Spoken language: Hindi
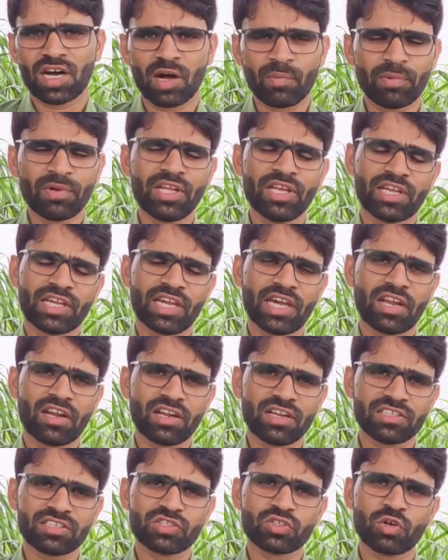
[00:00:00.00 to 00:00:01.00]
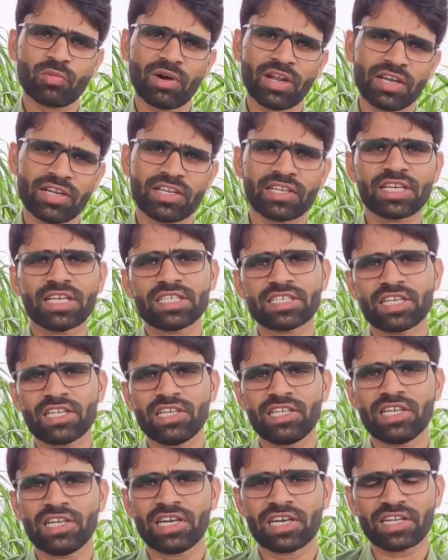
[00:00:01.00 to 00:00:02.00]
अपने कैराना से दोबारा टिकट के
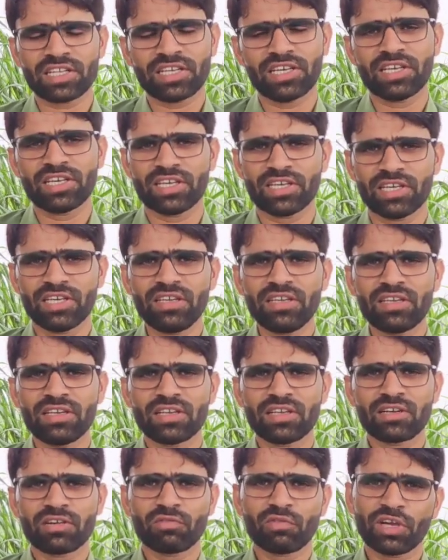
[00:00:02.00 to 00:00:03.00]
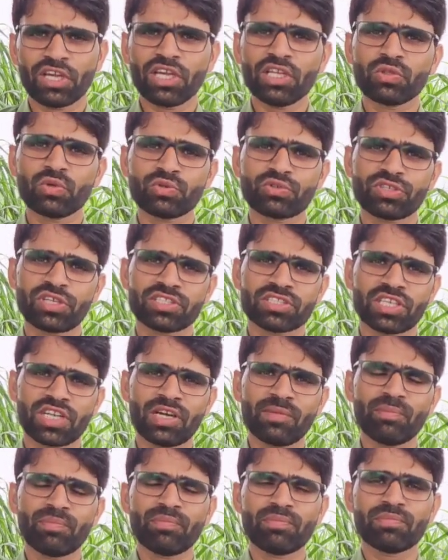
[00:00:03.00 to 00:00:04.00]
लिए लड़ रहे हैं वहीं दूसरी
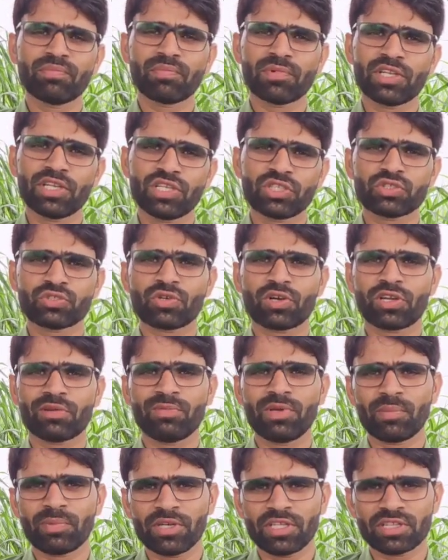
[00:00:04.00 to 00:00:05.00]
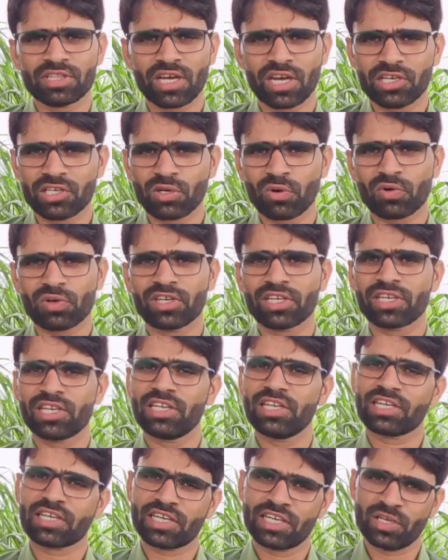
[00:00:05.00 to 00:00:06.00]
तरफ मनीष चौहान भी अपनी ताल ठोकने के
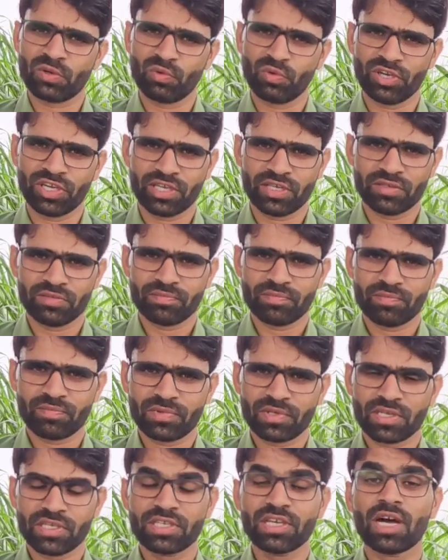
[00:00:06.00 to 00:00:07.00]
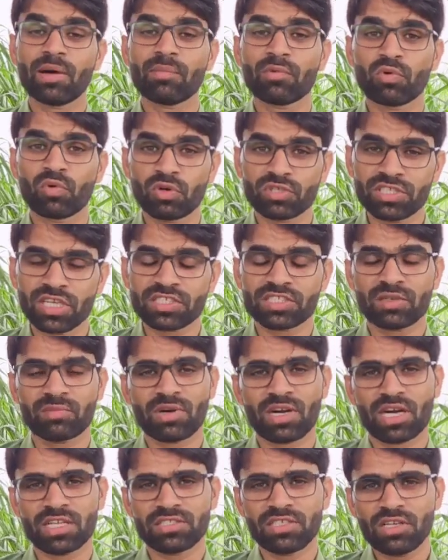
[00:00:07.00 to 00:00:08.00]
लिए खड़े हुए हैं क्या आप गुर्जर
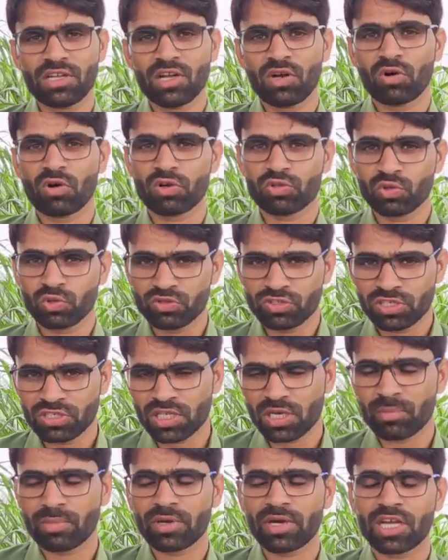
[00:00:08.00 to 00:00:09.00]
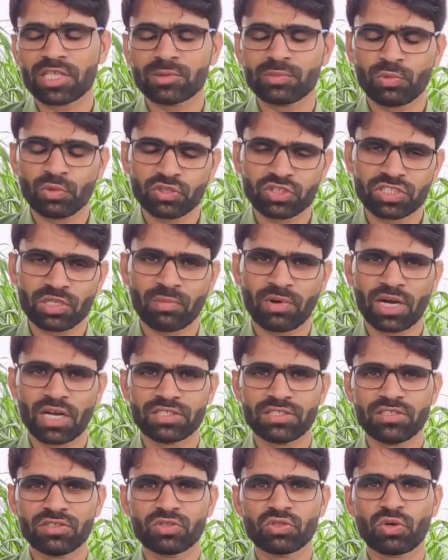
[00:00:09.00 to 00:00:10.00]
समाज और दूसरी तरफ राजपूत
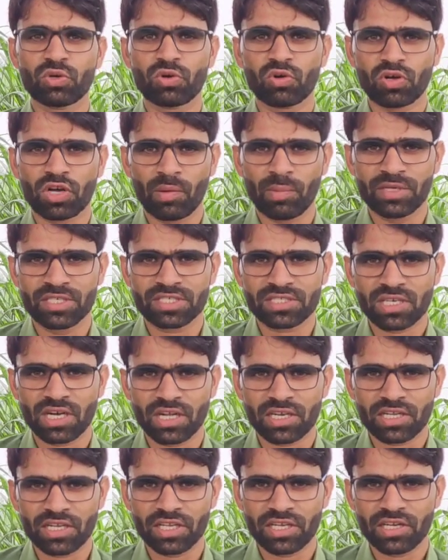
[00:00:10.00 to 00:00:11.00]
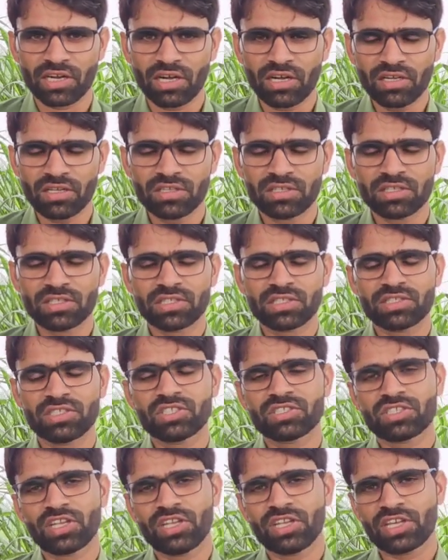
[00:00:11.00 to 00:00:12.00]
समाज दोनों का बहिष्कार करेगा
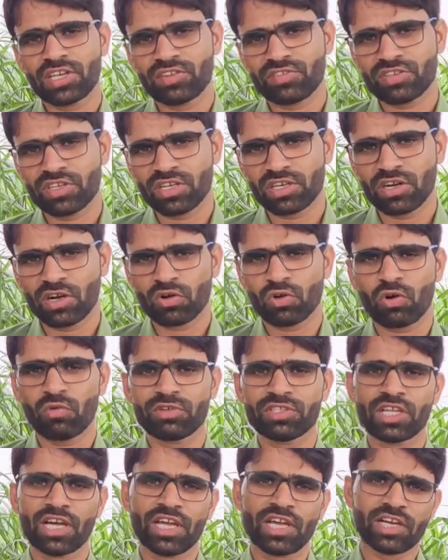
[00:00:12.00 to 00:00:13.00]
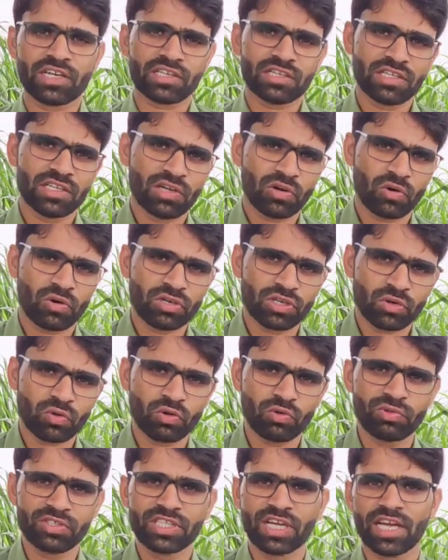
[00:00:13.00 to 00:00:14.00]
जिस तरीके से गंगो विधायक और
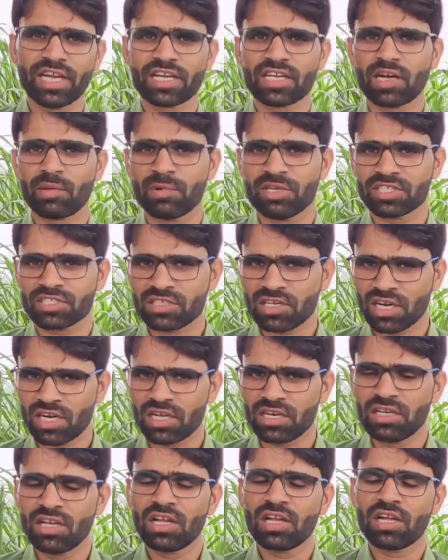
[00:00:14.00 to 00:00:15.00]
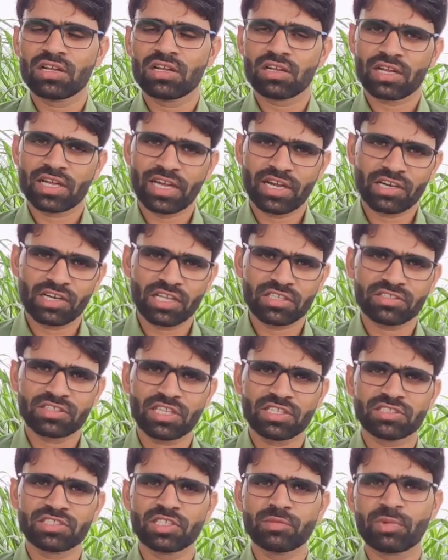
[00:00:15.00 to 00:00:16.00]
नकुड़ विधायक का बहिष्कार कैराना
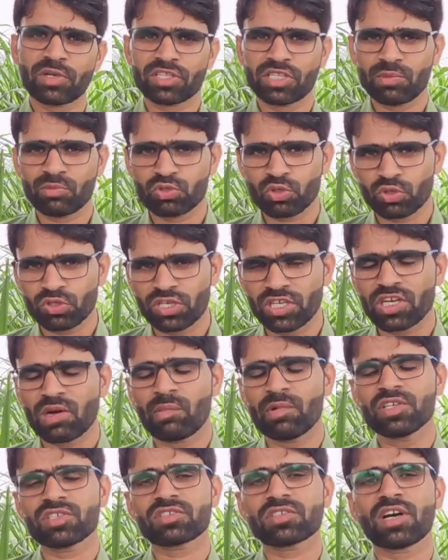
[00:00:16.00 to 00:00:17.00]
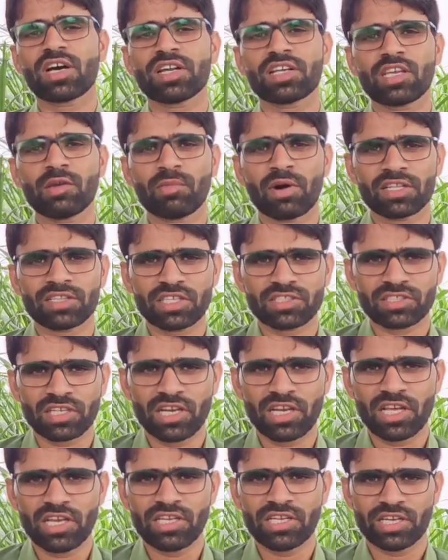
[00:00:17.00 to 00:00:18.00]
सांसद प्रदीप चौधरी का बहिष्कार की बातें
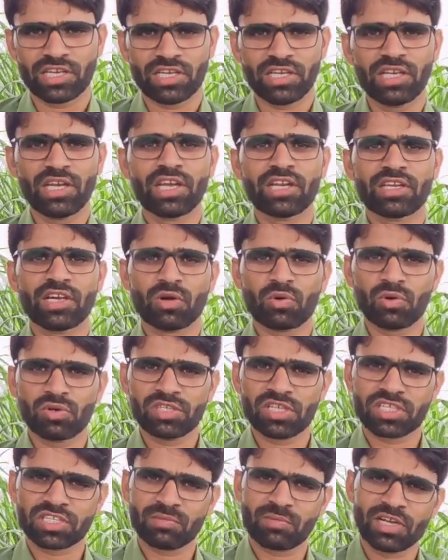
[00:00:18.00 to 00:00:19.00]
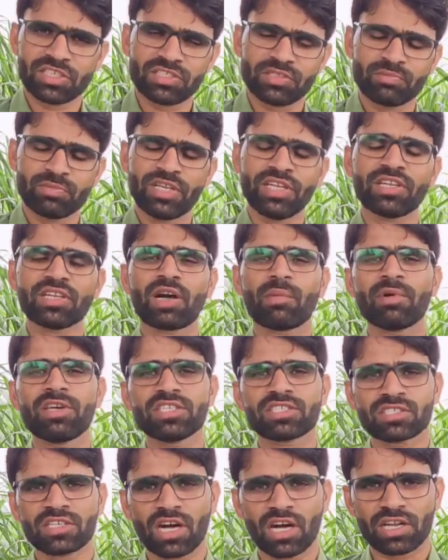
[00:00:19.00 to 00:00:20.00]
चल रही है क्या गुर्जर समाज भी इनका
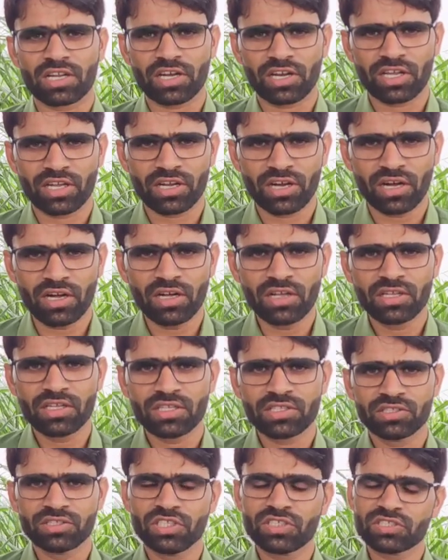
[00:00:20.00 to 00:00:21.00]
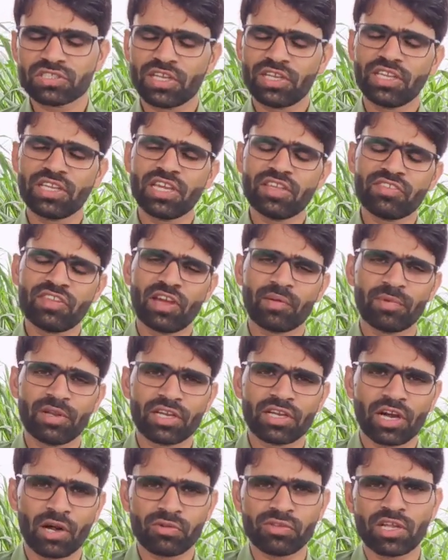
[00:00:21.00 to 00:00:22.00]
बहिष्कार करेगा जिस तरीके से
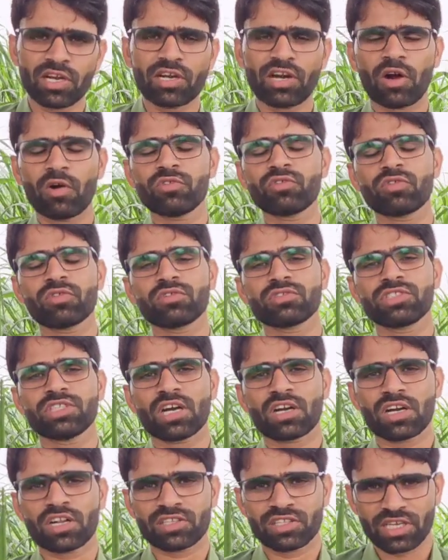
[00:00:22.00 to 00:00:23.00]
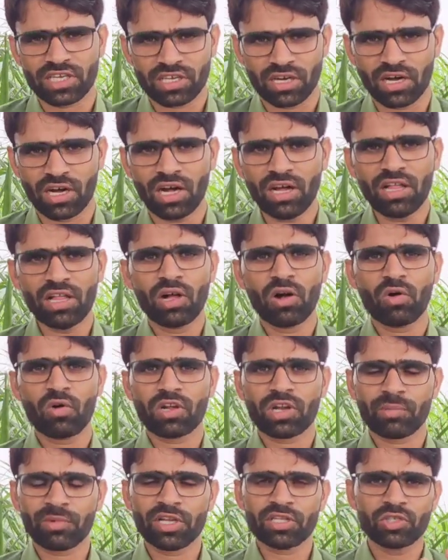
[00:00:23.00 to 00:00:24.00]
हमने गांव दर गांव जाकर देखा
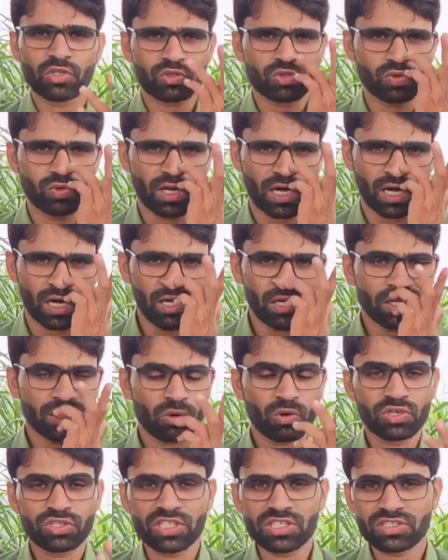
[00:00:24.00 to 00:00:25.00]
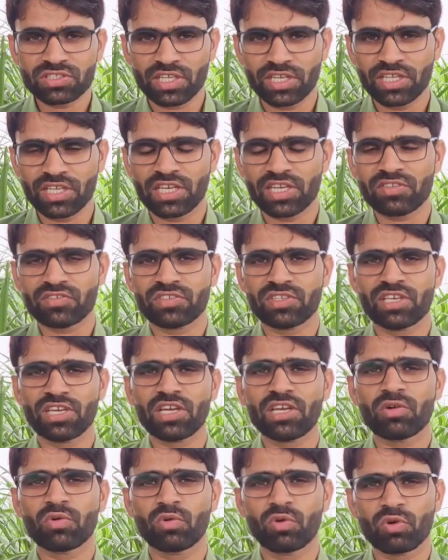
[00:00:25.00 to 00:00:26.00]
और हमने जो सुना और जिस तरीके से
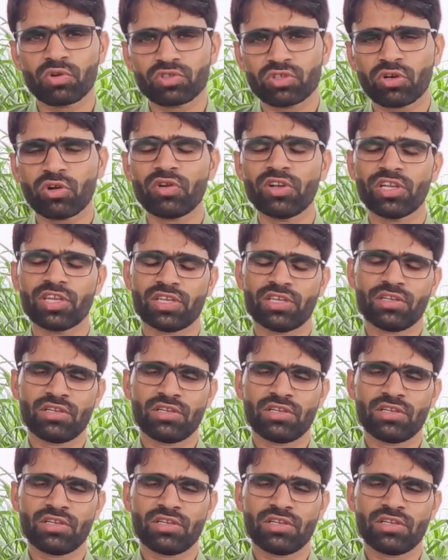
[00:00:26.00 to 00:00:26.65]
गुर्जरों ने